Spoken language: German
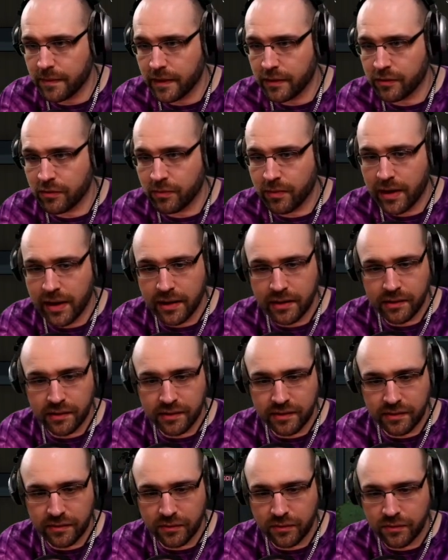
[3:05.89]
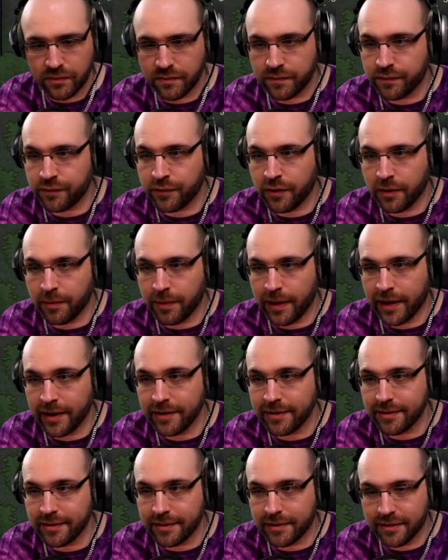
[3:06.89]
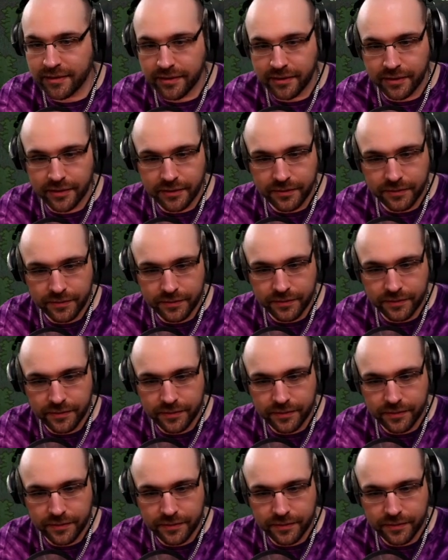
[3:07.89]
Also Mark ist vorm Ende hier.